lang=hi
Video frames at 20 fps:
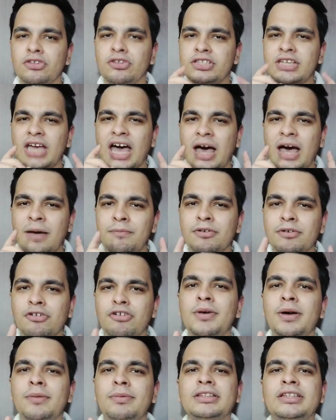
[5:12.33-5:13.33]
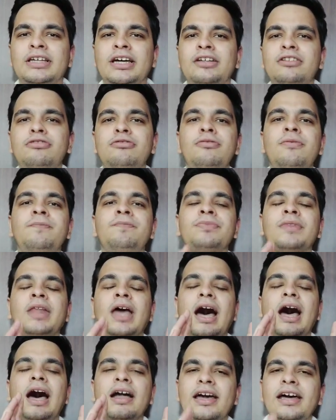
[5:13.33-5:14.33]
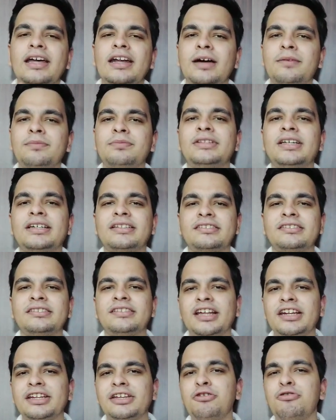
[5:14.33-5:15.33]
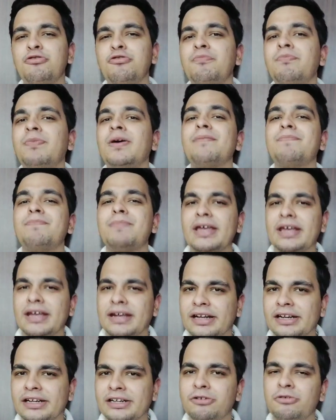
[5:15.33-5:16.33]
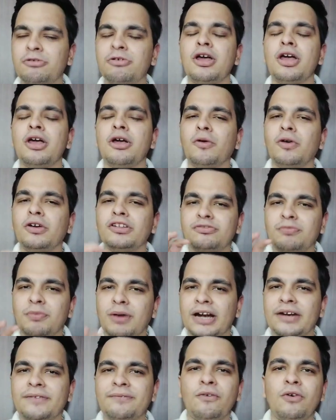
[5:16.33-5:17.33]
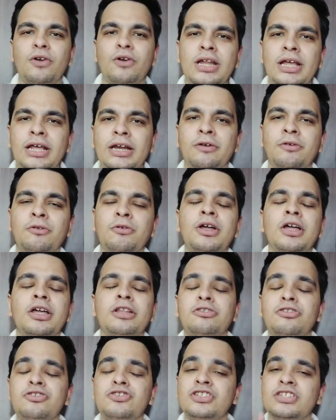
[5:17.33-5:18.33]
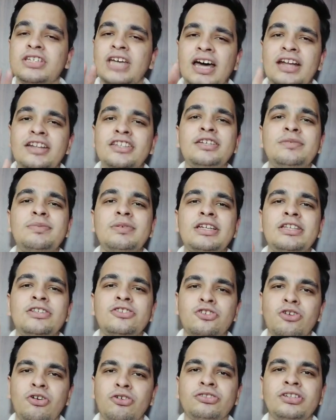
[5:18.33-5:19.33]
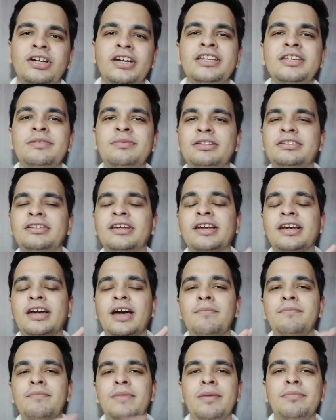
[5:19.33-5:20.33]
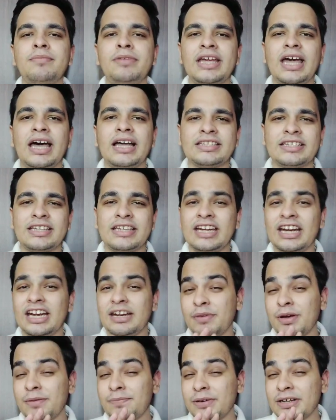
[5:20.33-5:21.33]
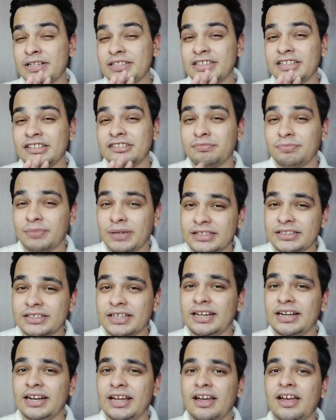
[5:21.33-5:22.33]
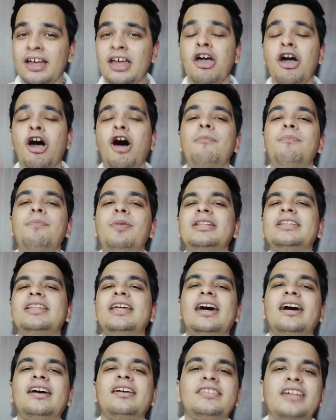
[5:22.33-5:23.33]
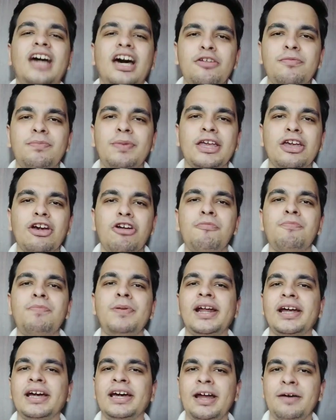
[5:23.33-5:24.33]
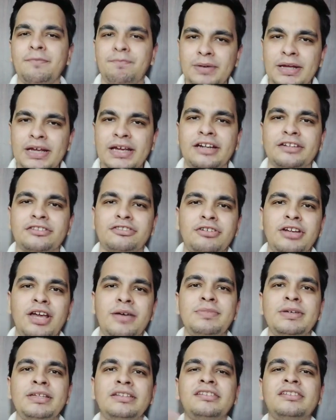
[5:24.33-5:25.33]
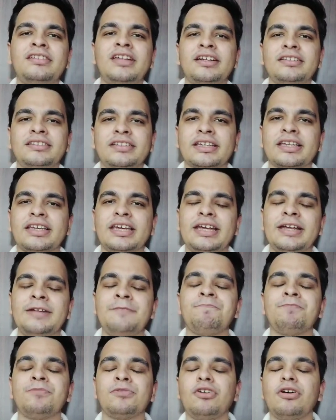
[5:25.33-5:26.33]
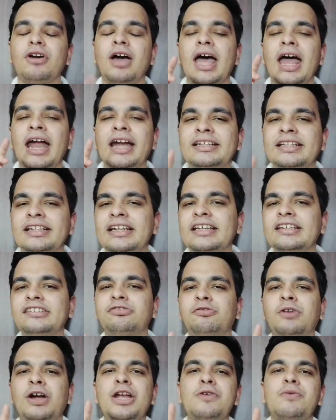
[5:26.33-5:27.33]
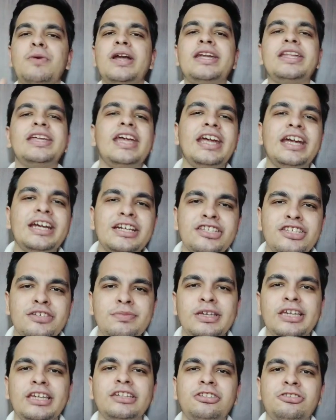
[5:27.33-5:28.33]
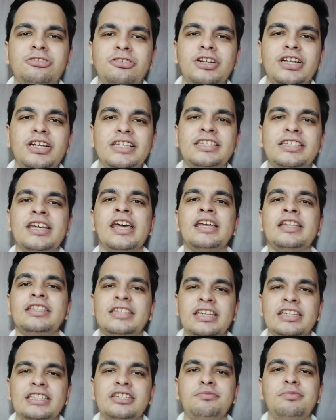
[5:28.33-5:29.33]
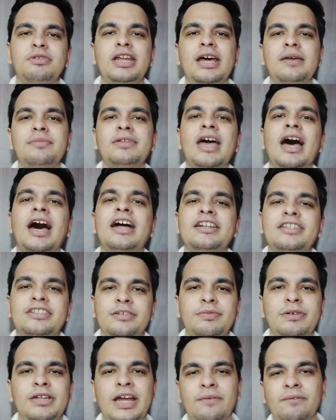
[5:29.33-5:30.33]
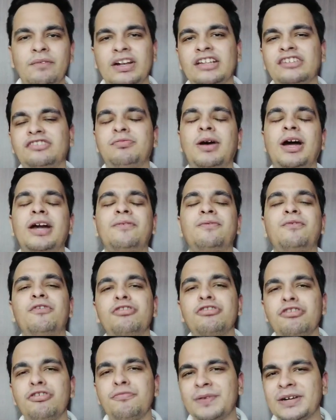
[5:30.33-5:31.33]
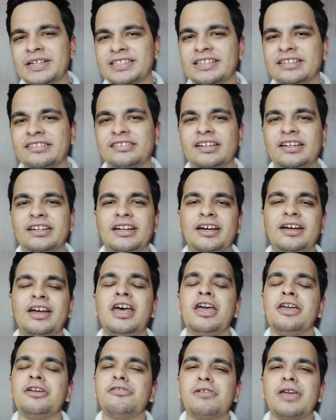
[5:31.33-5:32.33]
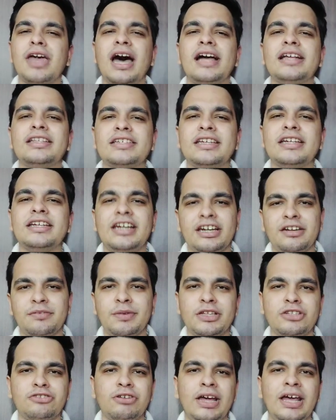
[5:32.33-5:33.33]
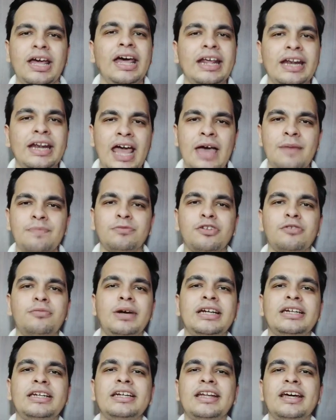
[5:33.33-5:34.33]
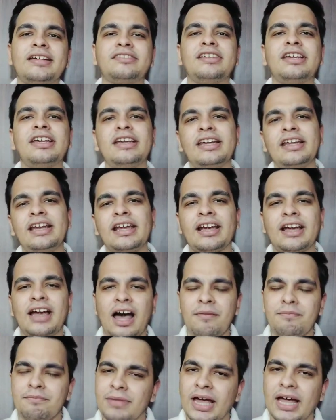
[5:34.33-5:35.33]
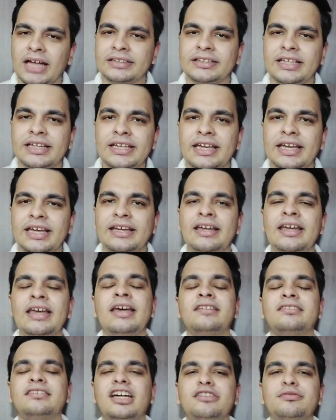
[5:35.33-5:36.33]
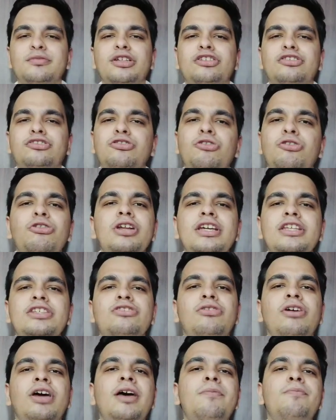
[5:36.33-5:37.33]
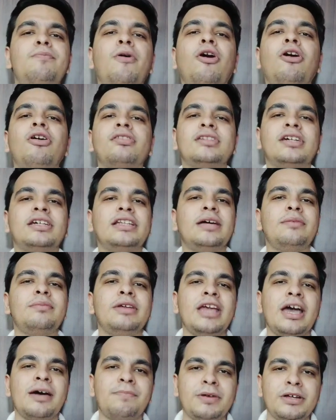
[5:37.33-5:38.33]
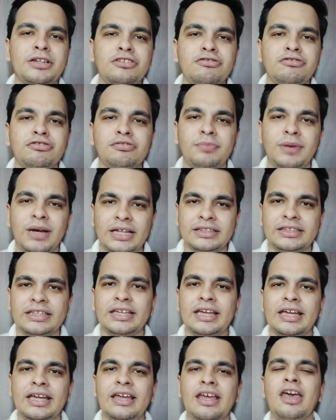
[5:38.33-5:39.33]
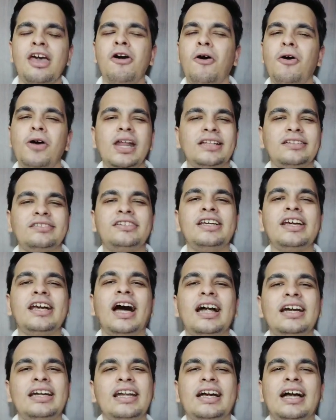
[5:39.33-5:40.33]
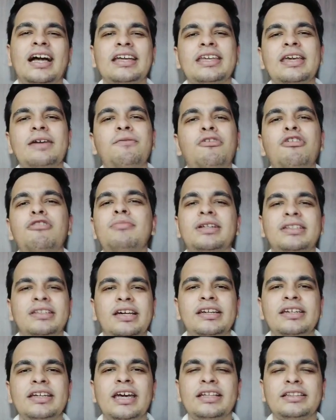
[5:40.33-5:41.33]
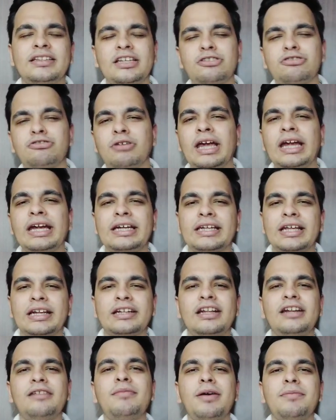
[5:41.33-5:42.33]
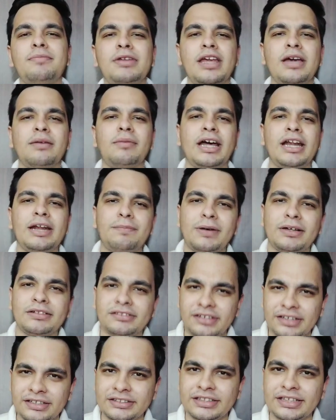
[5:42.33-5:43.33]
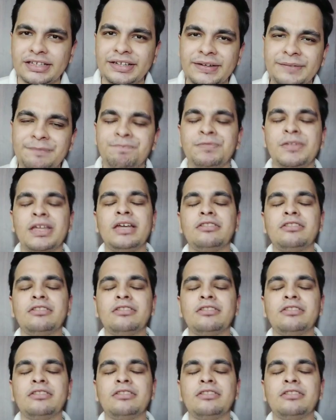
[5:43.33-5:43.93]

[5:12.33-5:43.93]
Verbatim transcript: तो आपको मैं बता दूं अगर आप दस हजार के ऊपर पे कर रहे हो कोई स्मार्टफोन ले रहे हो तो चार जीबी चौसठ जीबी से कम मेमोरी आज की डेट में परचेज मत करना और पंद्रह हजार रुपए के ऊपर अगर आप पे करते हो या बीस हजार तक के तो एटलीस्ट वन ट्वेंटी एट जीबी की स्टोरेज छह जीबी रैम या आठ जीबी रैम वाला स्मार्टफोन को परचेज करना क्योंकि आज की डेट में जो है रैम तो मल्टी के लिए काम में आता ही है साथ में स्टोरेज जो है बहुत ज्यादा हमें यहाँ पर यूज में आती है और एस कार्ड लगा के वो मजा नहीं आता है जो कि इंटरनल मेमरी हमारे पास रहती है